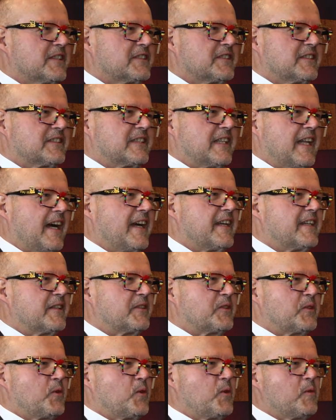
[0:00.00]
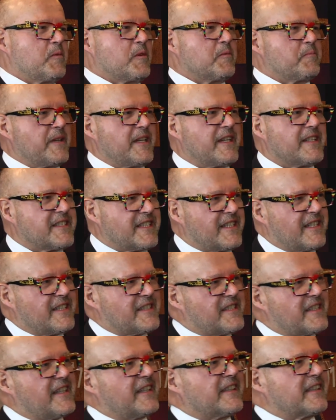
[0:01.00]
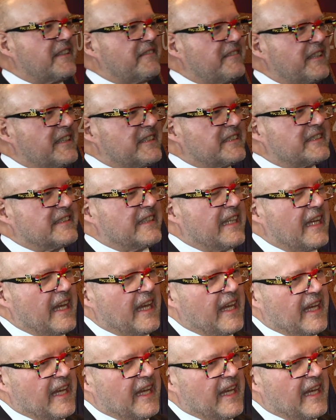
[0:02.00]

Das ist leider die ÖBB 1010 gewesen.